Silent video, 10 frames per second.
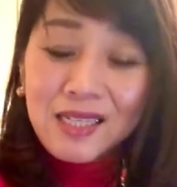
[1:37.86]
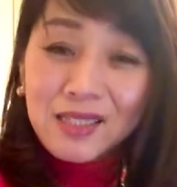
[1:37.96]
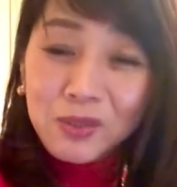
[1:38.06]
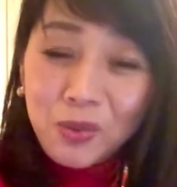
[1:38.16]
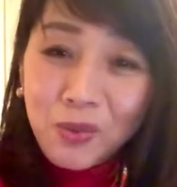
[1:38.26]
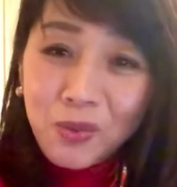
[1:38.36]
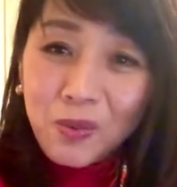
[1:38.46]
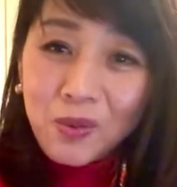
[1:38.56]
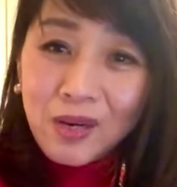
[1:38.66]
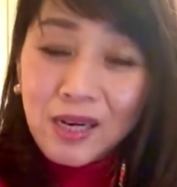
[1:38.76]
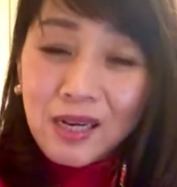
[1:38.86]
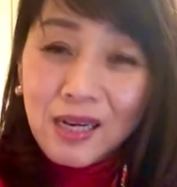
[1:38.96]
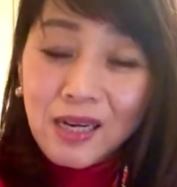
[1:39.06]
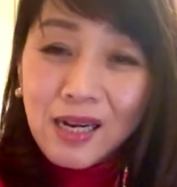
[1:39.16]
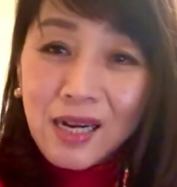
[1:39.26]
そ
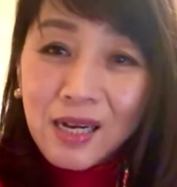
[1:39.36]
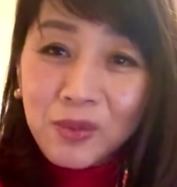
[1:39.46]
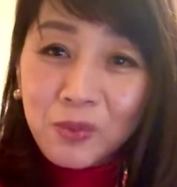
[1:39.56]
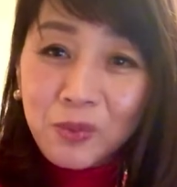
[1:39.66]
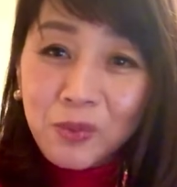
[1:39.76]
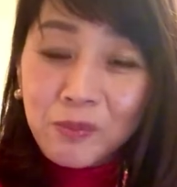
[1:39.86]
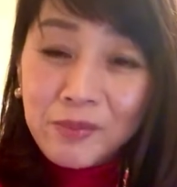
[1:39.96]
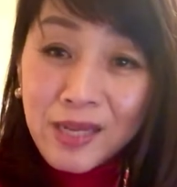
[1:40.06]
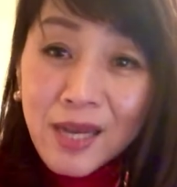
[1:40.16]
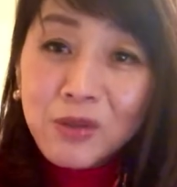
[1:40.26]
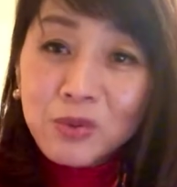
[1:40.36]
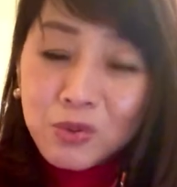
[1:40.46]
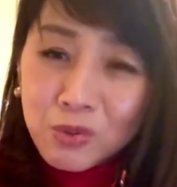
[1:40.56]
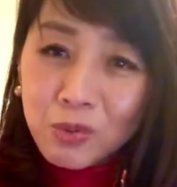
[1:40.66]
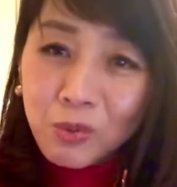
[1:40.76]
うあの未来を
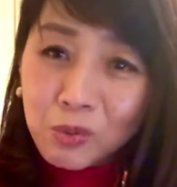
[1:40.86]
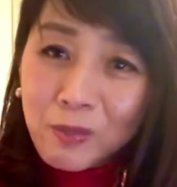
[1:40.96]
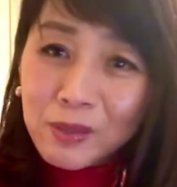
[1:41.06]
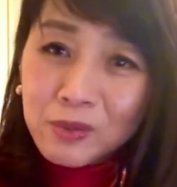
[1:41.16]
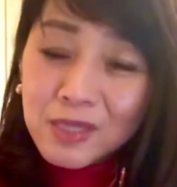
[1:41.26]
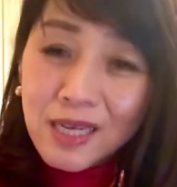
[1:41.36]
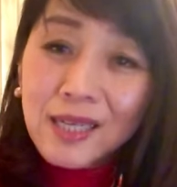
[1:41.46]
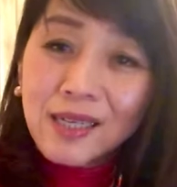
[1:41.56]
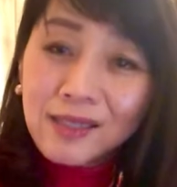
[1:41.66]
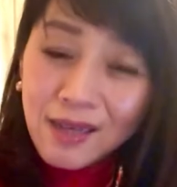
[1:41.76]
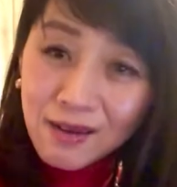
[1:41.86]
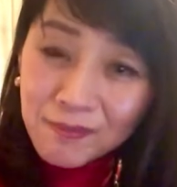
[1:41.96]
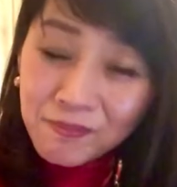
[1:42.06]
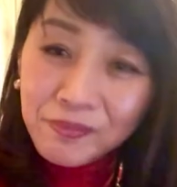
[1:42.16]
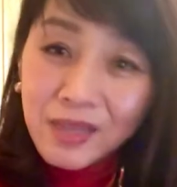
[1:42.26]
作る言葉の使い方
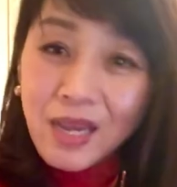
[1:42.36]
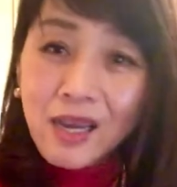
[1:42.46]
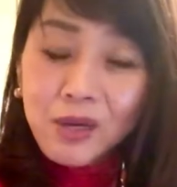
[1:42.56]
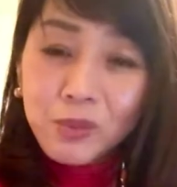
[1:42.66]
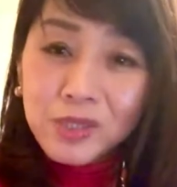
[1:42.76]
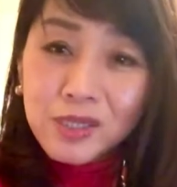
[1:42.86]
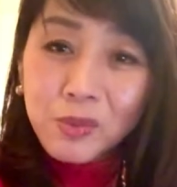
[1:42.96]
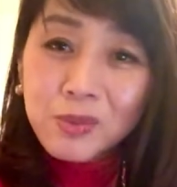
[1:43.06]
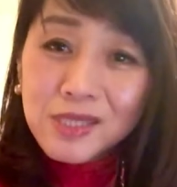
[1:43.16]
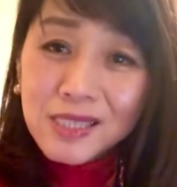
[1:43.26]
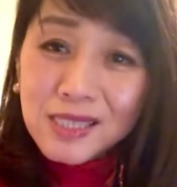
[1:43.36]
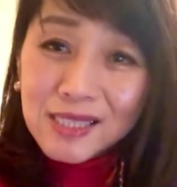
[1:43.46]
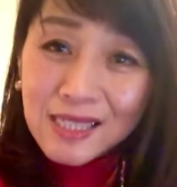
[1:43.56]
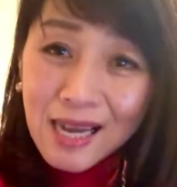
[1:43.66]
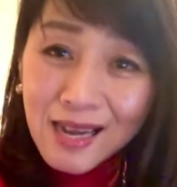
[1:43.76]
をしてほしい
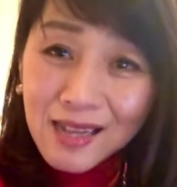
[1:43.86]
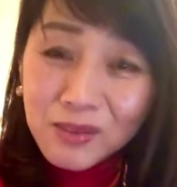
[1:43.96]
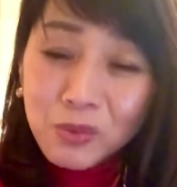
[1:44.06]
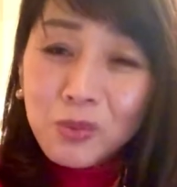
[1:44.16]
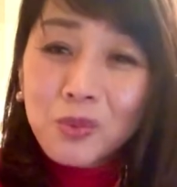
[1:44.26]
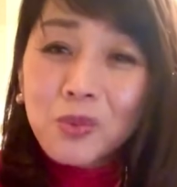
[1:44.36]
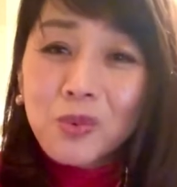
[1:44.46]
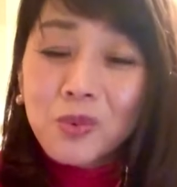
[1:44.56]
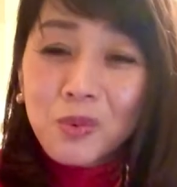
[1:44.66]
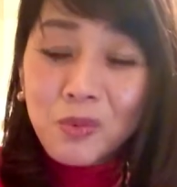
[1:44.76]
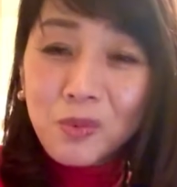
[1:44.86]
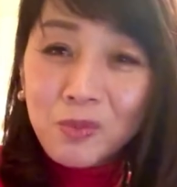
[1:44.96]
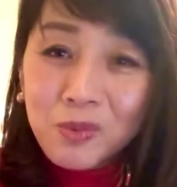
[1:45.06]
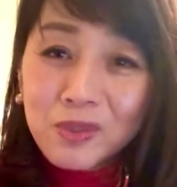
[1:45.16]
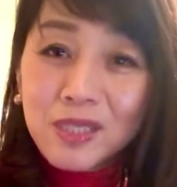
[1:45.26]
なと
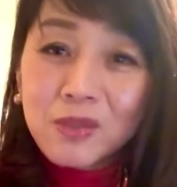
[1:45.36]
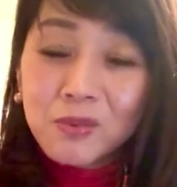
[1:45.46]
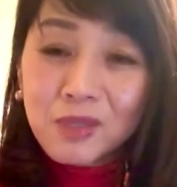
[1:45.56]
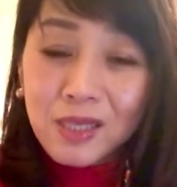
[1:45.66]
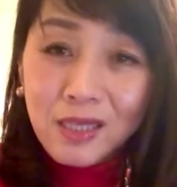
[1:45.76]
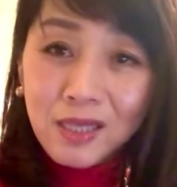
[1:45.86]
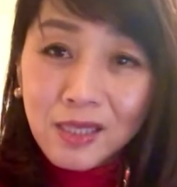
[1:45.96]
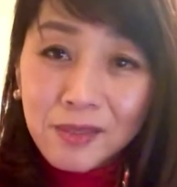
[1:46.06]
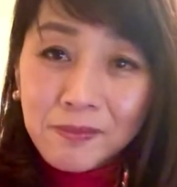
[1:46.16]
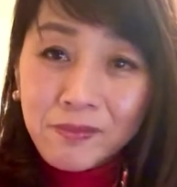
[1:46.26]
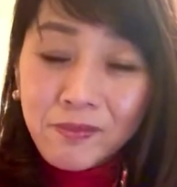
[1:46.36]
思うんですよね